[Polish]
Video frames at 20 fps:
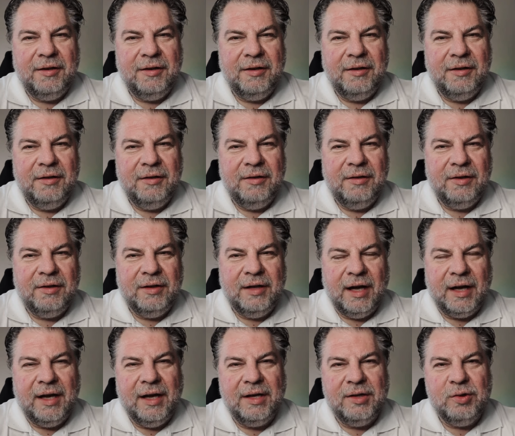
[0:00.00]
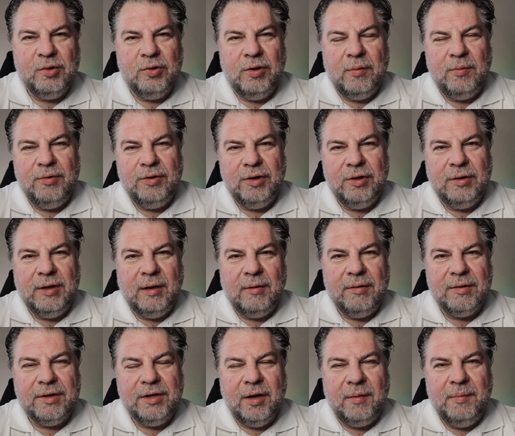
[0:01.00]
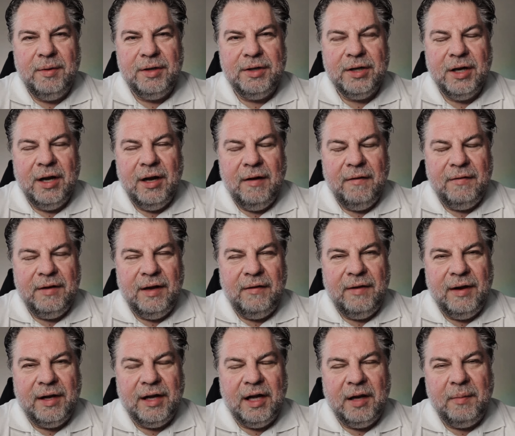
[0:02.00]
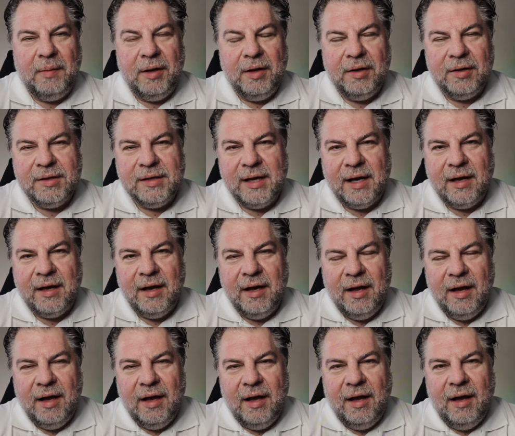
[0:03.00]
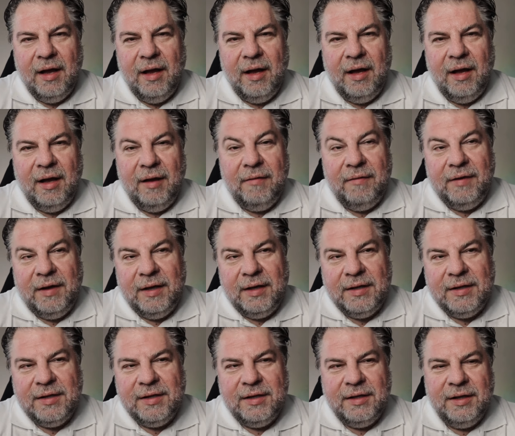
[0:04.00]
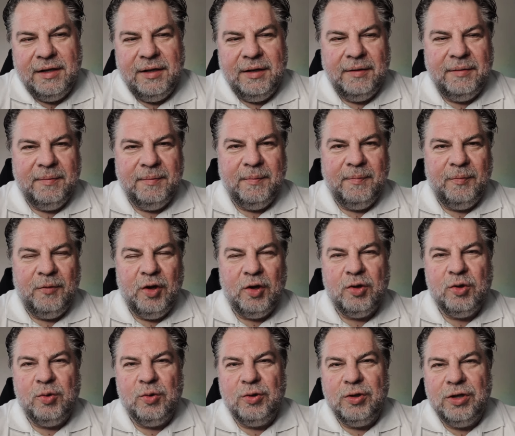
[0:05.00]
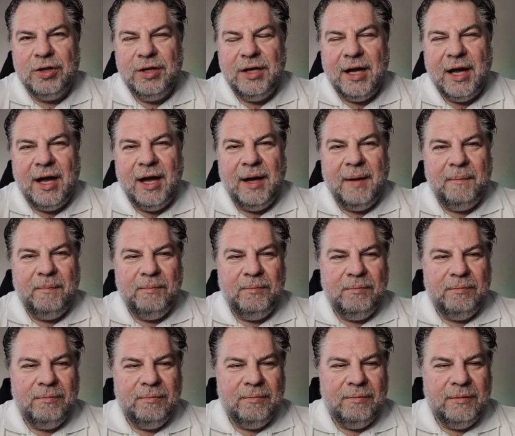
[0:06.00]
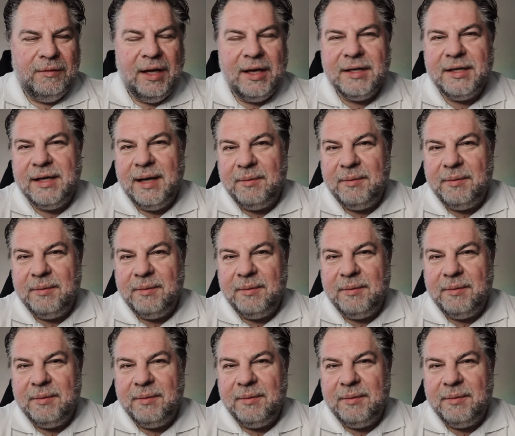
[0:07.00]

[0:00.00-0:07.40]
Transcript: no takie cudo mu się udało zdobyć w niewielkich pieniądzach. E, więc e, no cóż, ja mm, nie znam